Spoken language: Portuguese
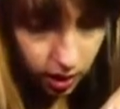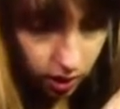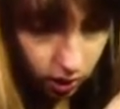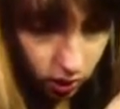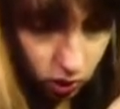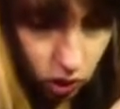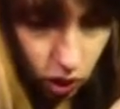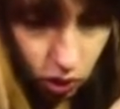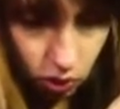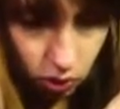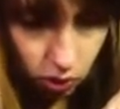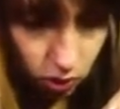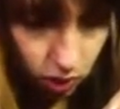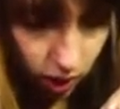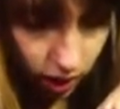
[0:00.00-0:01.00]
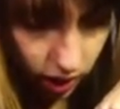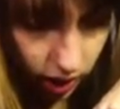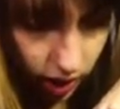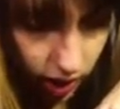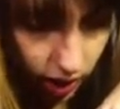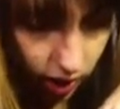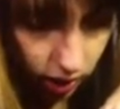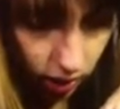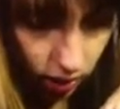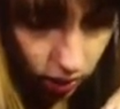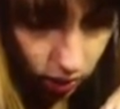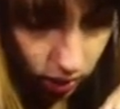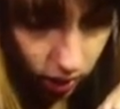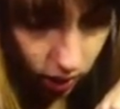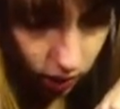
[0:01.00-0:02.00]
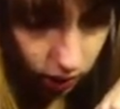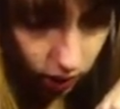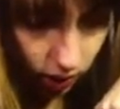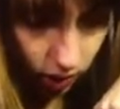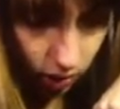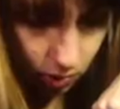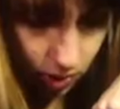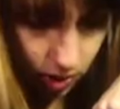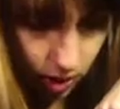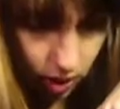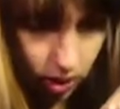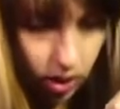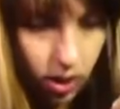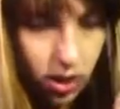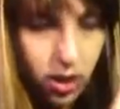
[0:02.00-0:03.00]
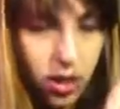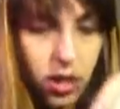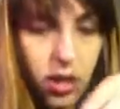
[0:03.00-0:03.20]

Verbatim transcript: Eu jogo tudo aqui dentro, aí fica uma...